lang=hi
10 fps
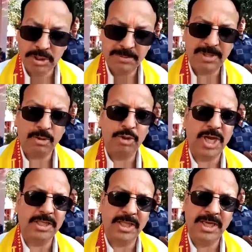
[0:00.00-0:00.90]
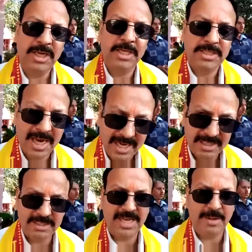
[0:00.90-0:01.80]
अपने कुल देवता को याद करें
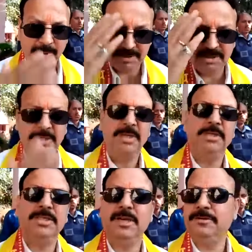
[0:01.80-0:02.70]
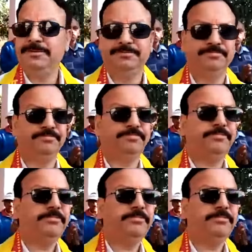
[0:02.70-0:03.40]
जय हिंद जय भारत जय हो